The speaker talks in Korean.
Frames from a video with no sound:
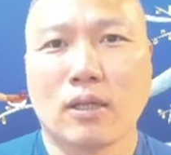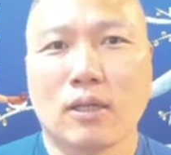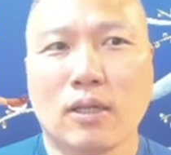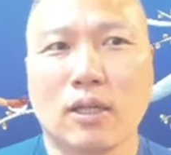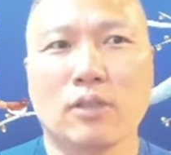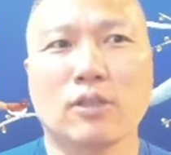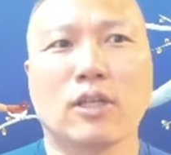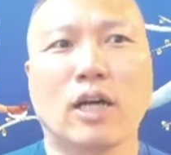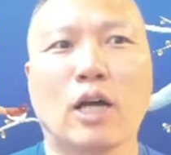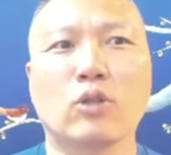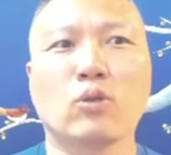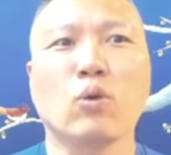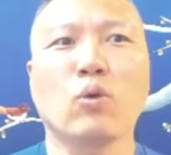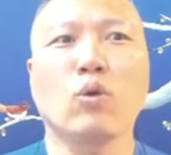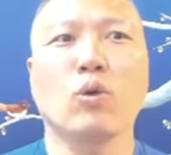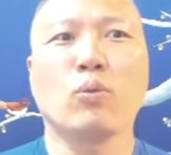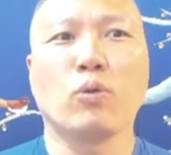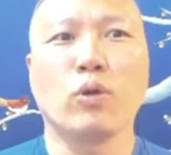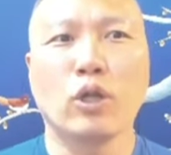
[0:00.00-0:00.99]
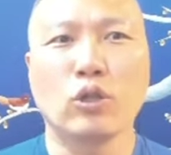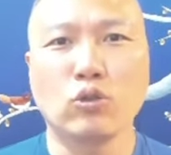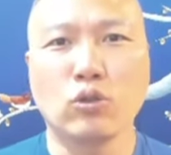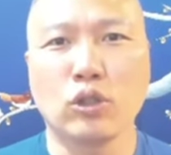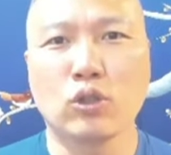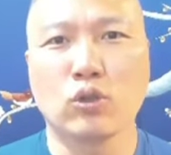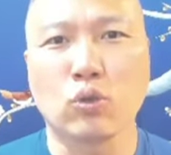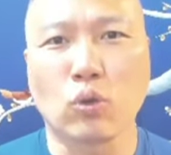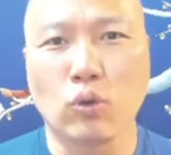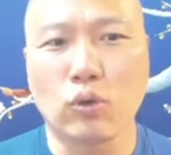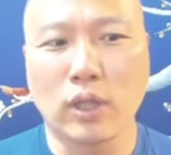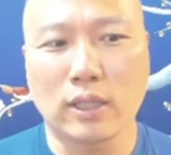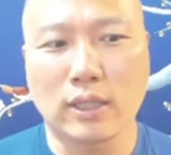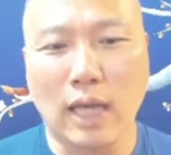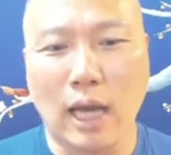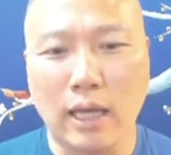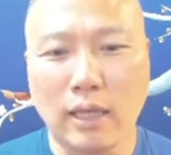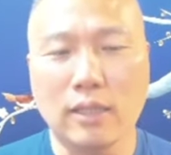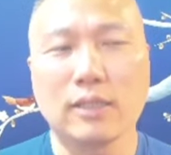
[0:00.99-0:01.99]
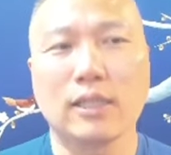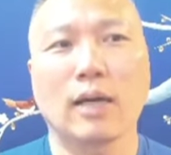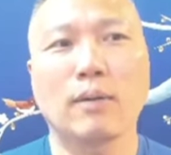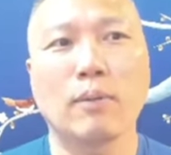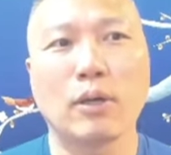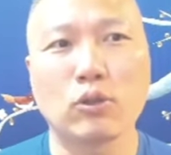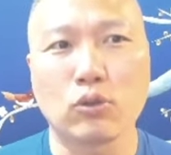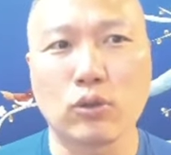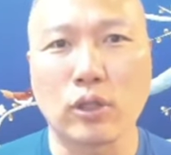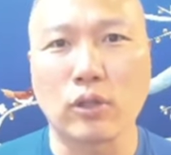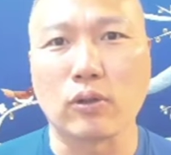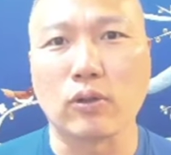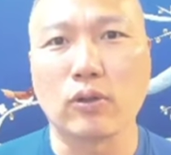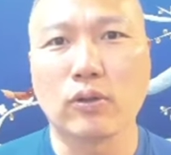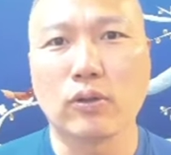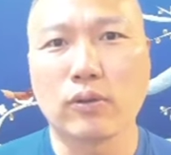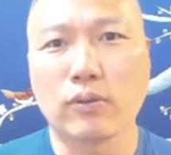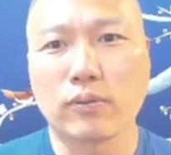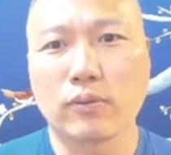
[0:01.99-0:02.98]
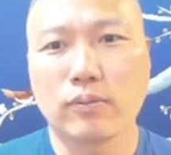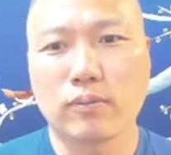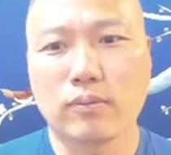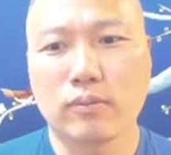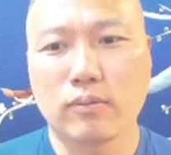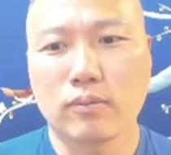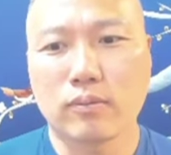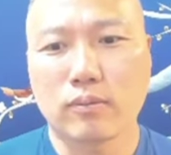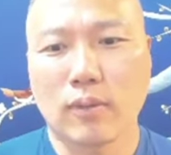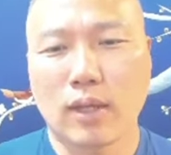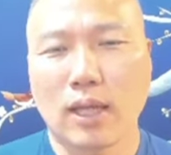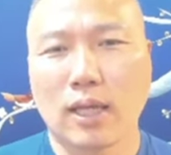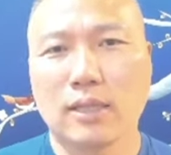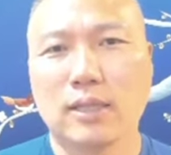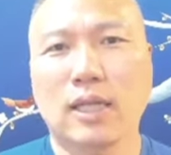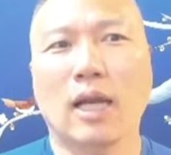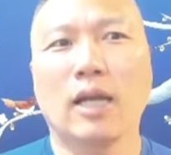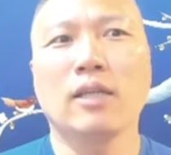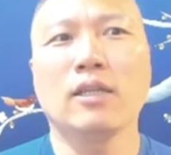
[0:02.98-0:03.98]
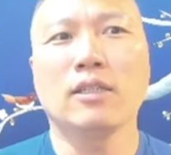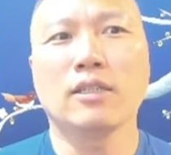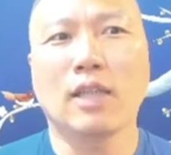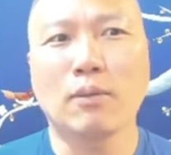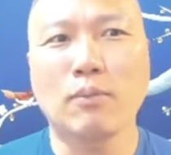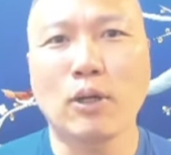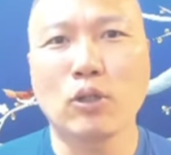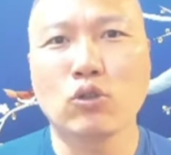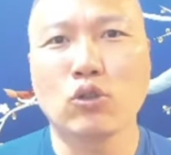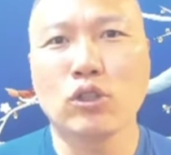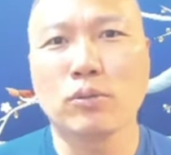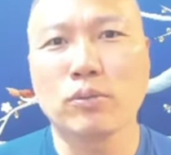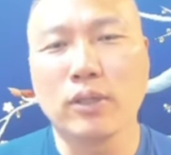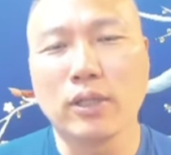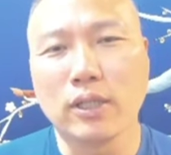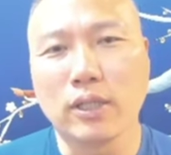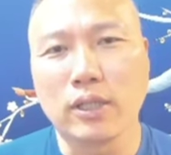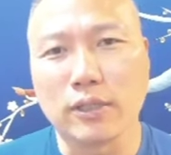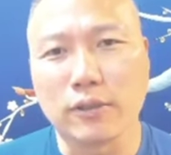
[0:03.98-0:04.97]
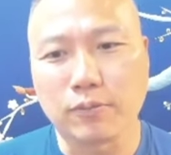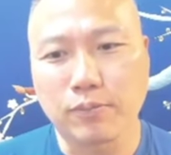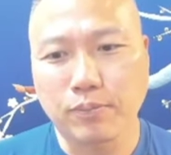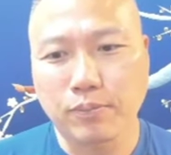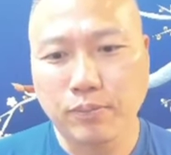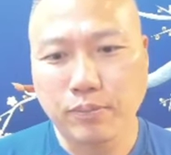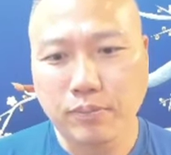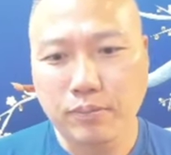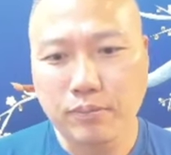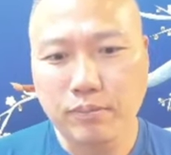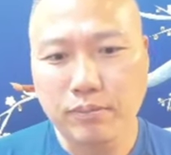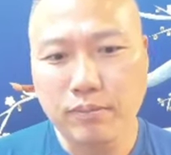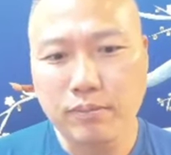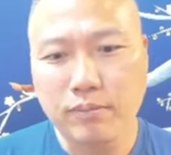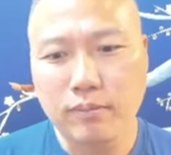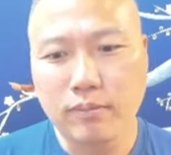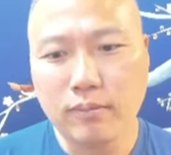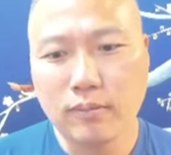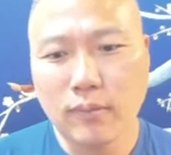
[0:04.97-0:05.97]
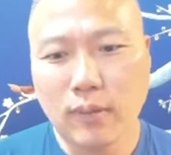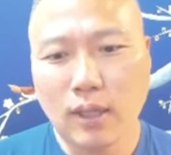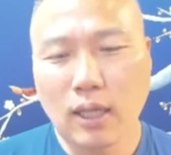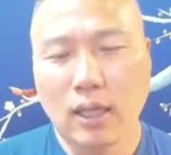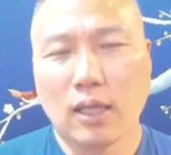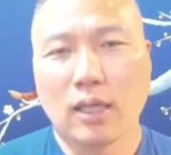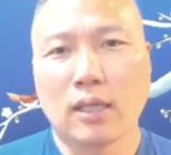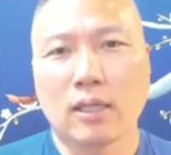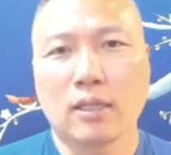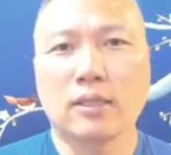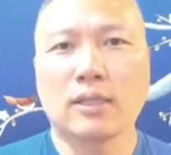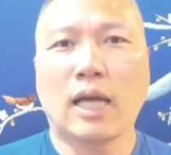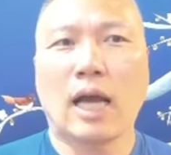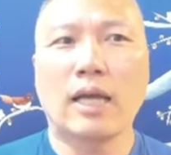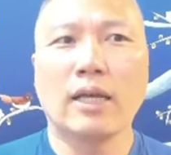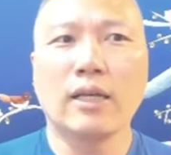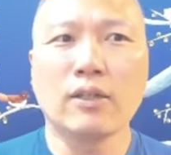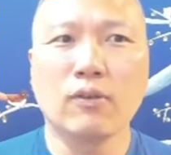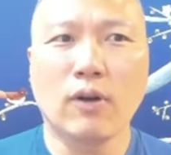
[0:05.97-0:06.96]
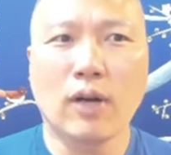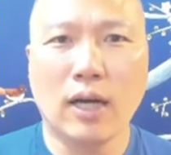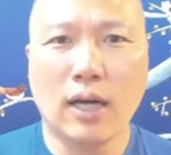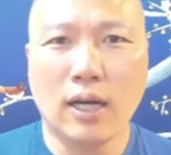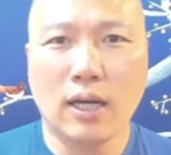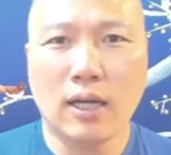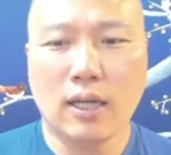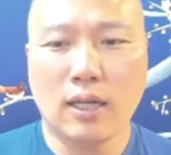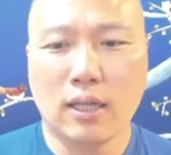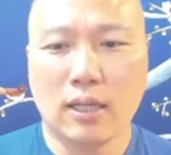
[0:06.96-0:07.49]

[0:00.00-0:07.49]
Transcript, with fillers: 그래서 카톡으로 보내주는 게 좋은데 사연을 담아주세요. 사연을 담아주시면 그 사연과